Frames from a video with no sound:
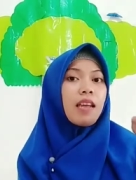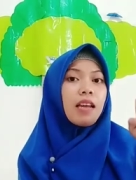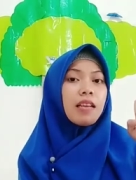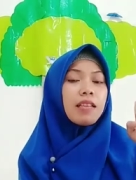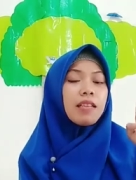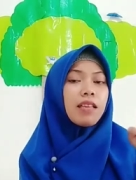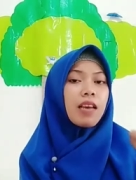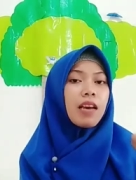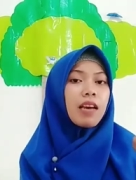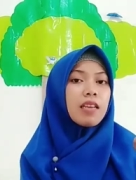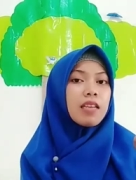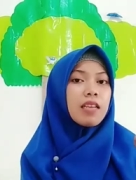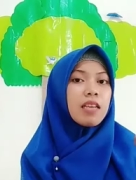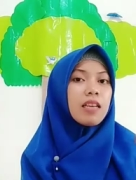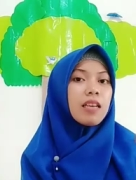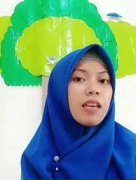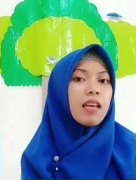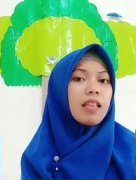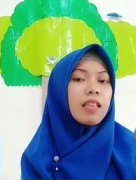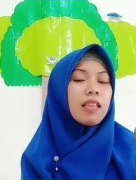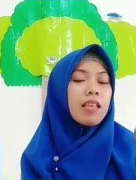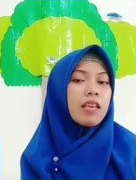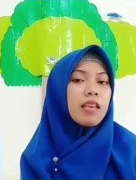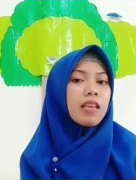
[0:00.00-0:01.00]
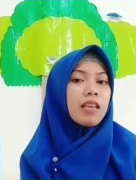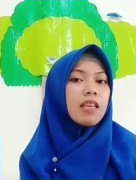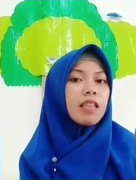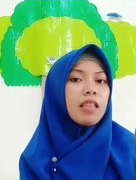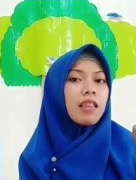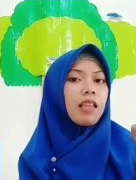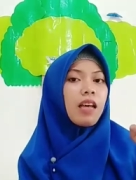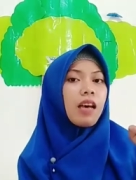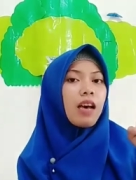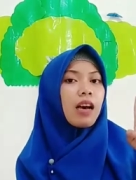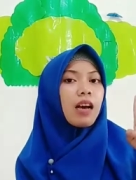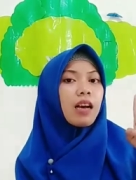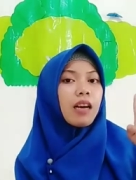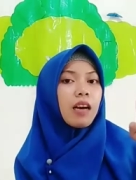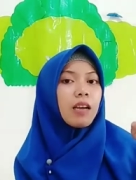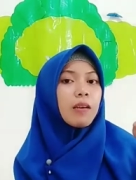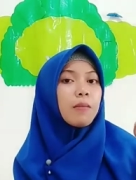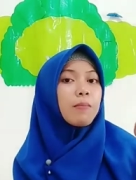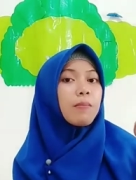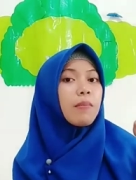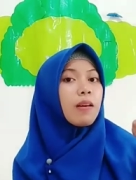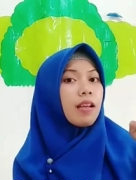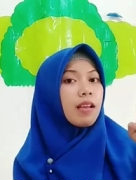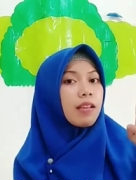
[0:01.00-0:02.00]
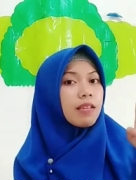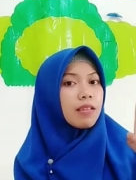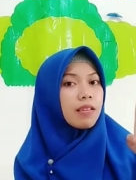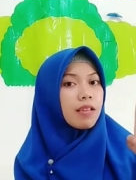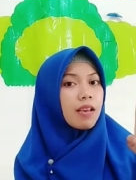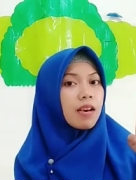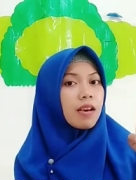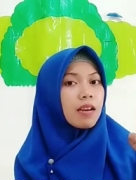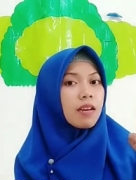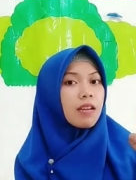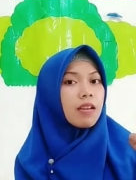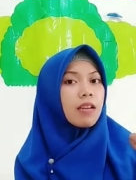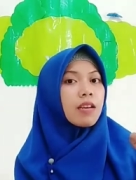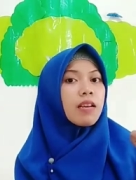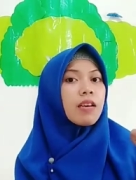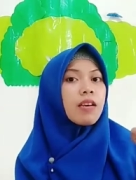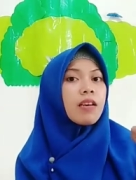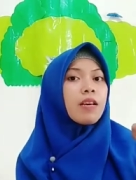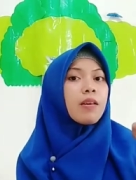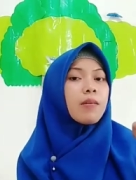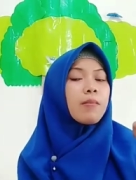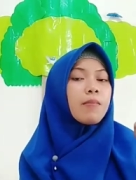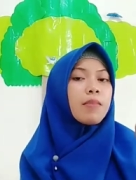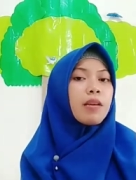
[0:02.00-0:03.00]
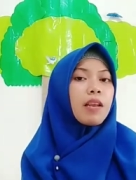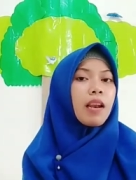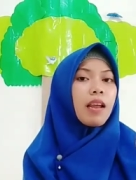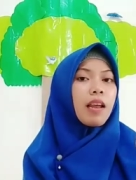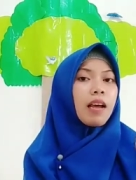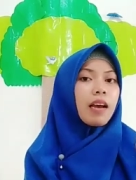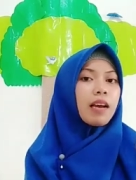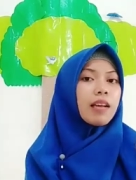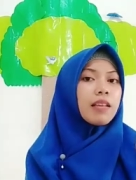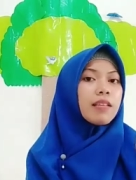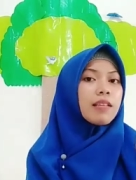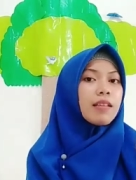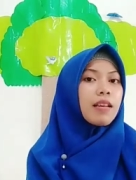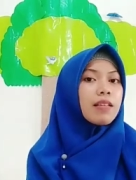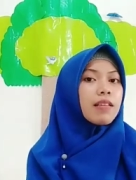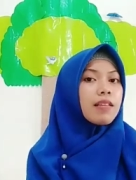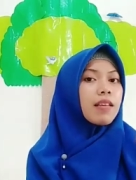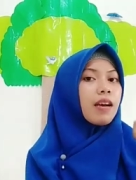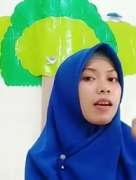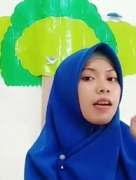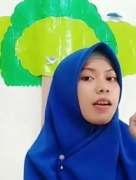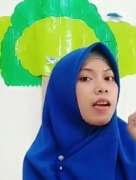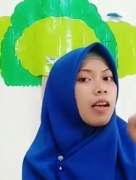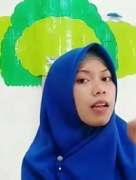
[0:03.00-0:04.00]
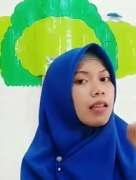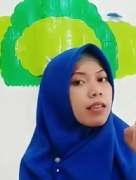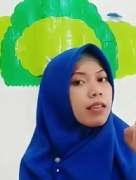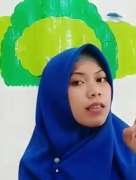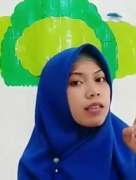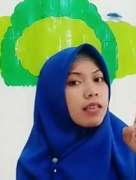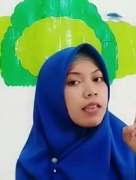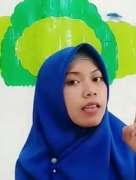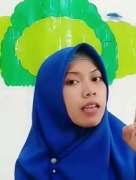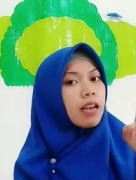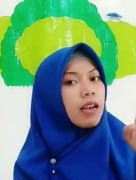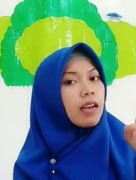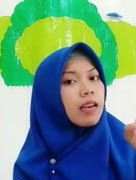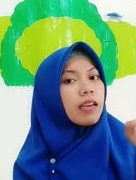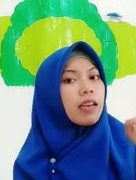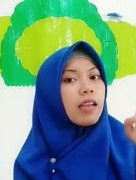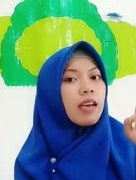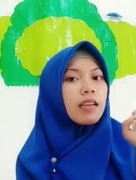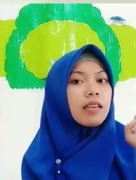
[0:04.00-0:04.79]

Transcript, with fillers: Jadi nanti kita akan belajar bilangan cacah ganjil dan